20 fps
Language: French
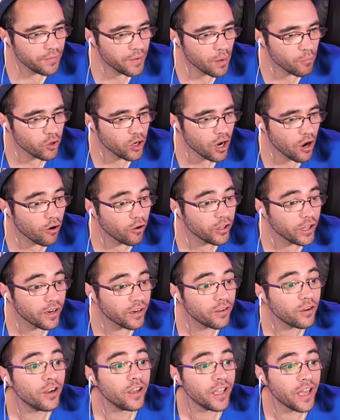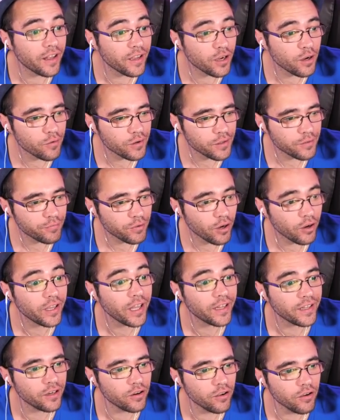Allez, viens, mon gars, regardez, regardez,
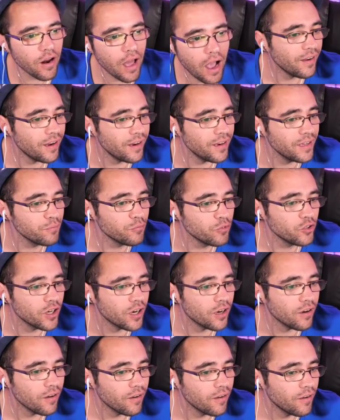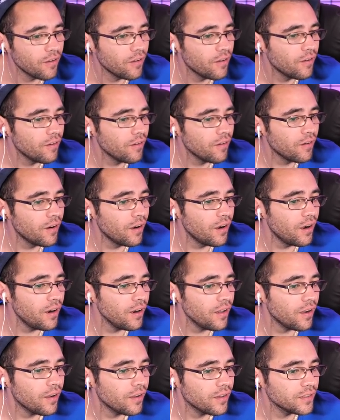regardez-le, là. Allez, mon gars.
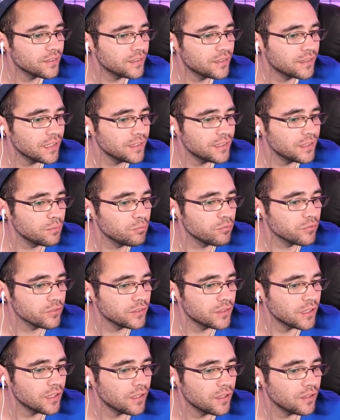Voilà. Ça, c'est bon, ça.